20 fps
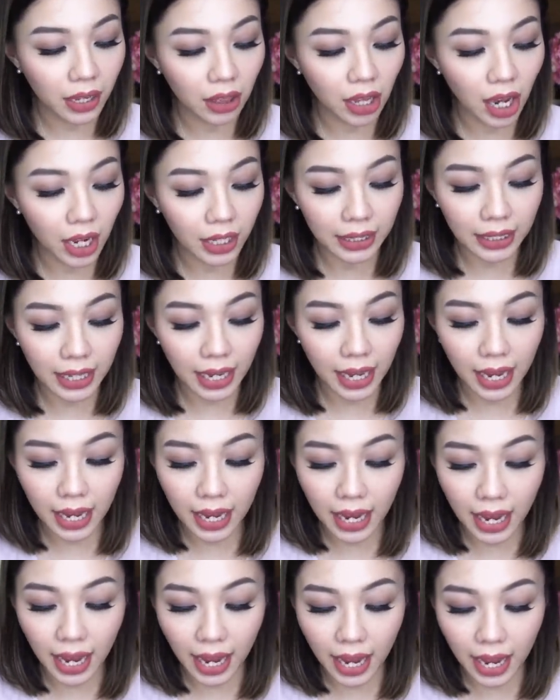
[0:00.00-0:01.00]

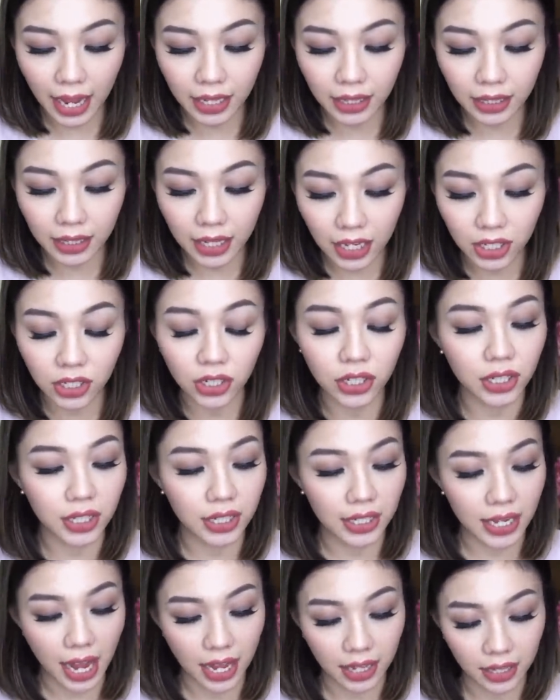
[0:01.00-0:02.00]
Latte and
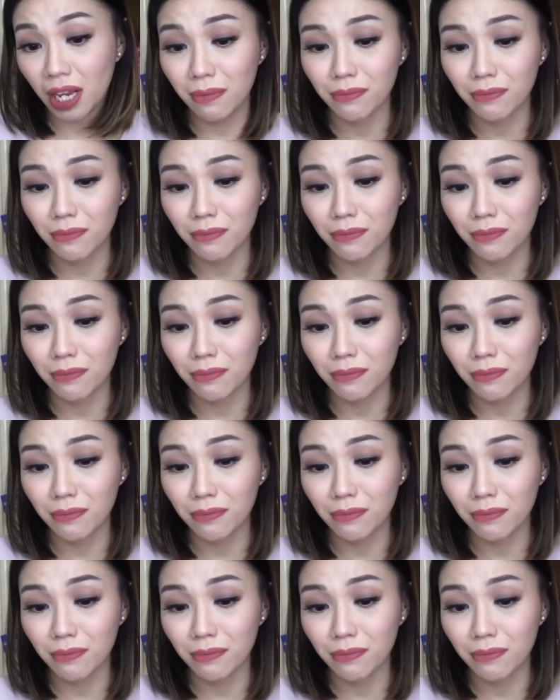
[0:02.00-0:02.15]
Desert Sand.